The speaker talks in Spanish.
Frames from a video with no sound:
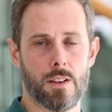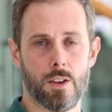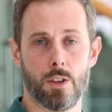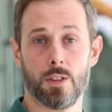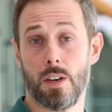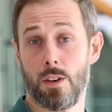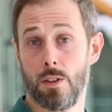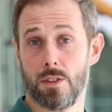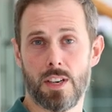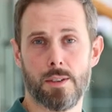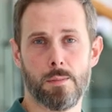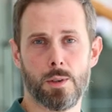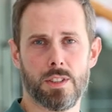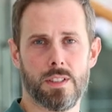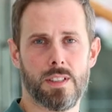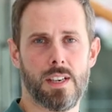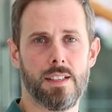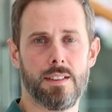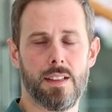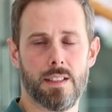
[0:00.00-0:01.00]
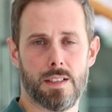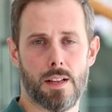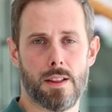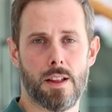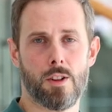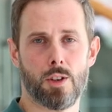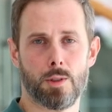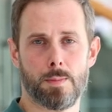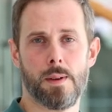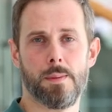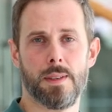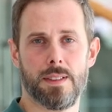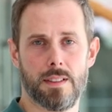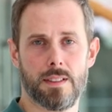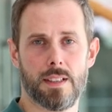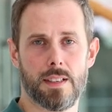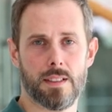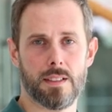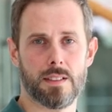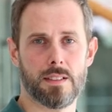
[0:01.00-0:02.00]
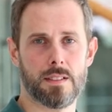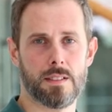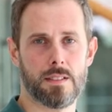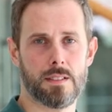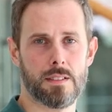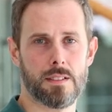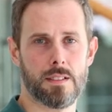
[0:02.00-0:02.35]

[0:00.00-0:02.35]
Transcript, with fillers: Nos encontramos en el ITSC 2023.